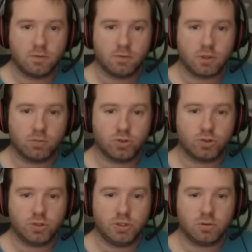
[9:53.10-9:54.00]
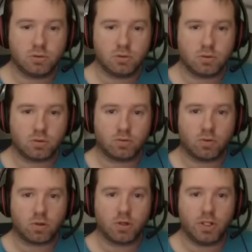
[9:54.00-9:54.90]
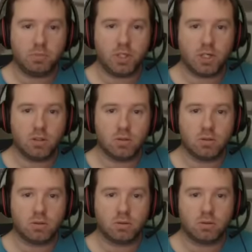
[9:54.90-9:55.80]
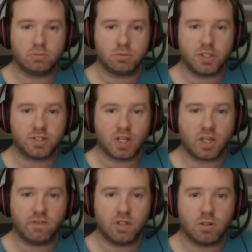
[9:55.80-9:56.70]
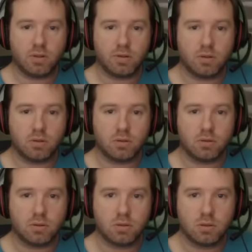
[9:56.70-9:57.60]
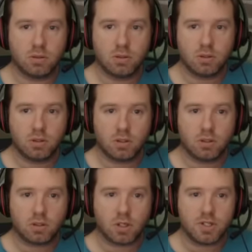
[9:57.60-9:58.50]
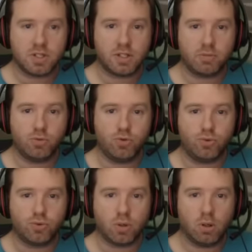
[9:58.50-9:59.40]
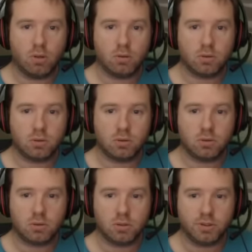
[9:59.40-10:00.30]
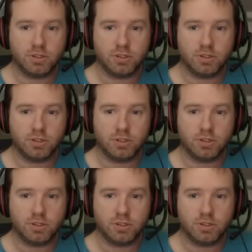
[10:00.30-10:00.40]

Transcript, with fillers: Vraiment jolie. On, reconnaît bien le, les arrivées euh, les étapes du tour. Les